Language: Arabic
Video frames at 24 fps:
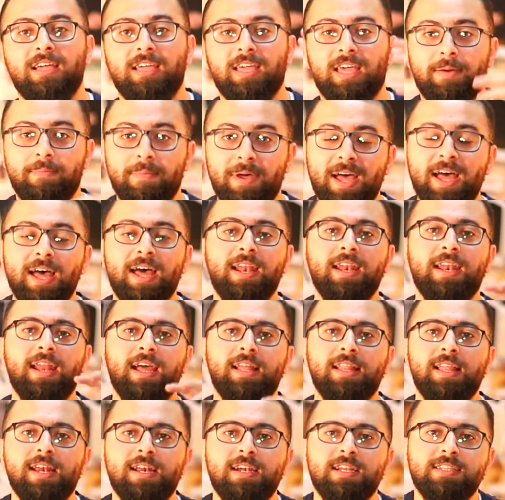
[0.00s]
كمان
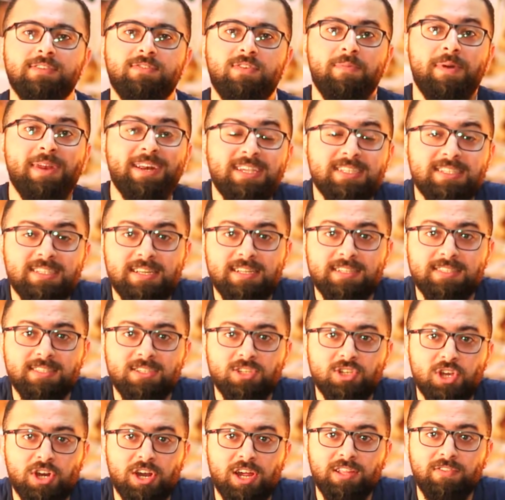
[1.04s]
ادرس في مركز
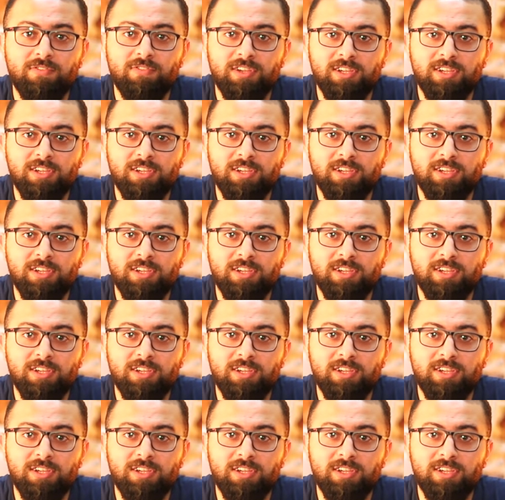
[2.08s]
الاستشارات